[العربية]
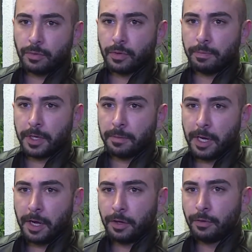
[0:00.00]

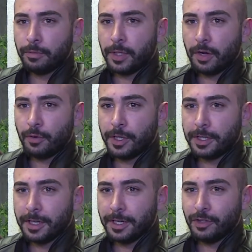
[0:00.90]
وسوبرمان وبدي أكون
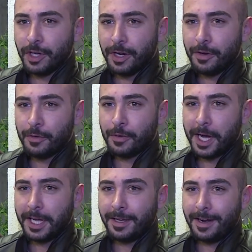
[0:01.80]
كثير أشياء
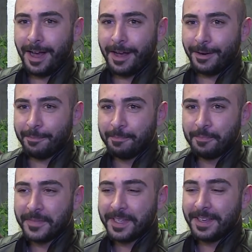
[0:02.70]
وأغير العالم
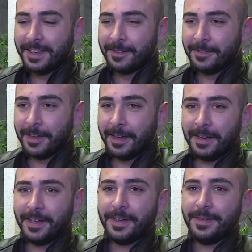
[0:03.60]
ف...
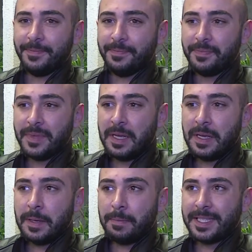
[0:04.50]

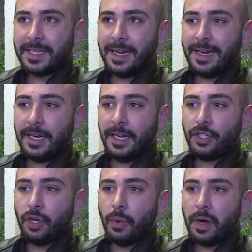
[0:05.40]
بس
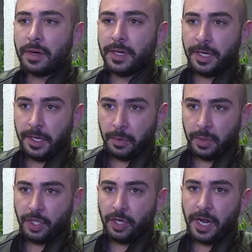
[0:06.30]
الإشي الواقعي
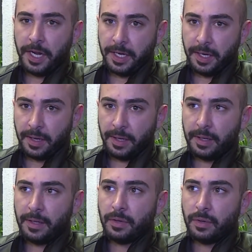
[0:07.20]
والإشي الحقيقي
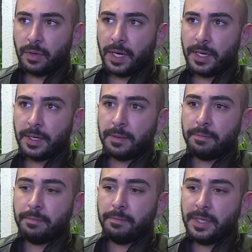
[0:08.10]
إنه أنا
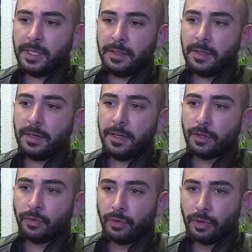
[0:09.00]
من
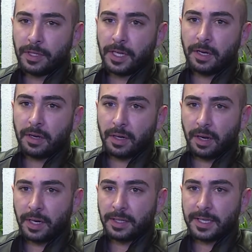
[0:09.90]
طفولتي
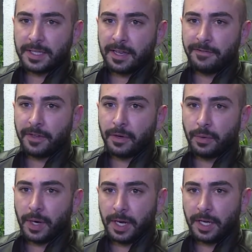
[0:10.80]
قررت أسافر
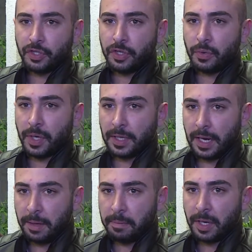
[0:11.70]
وأهاجر
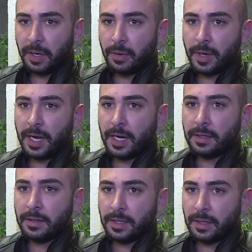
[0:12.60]
وأتعلم برا وكانت
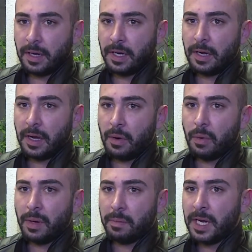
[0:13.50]
إيطاليا
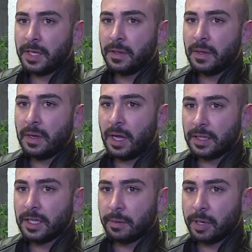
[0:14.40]
أول بلد
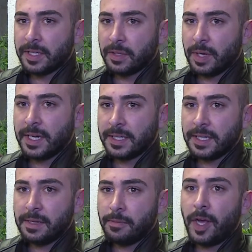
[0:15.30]
حطيتها براسي وأنا
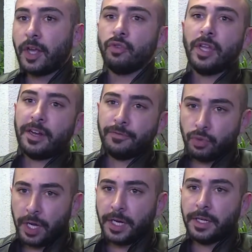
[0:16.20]
صغير وما كنت أعرف
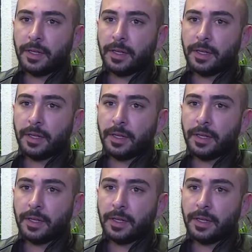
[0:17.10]
شو يعني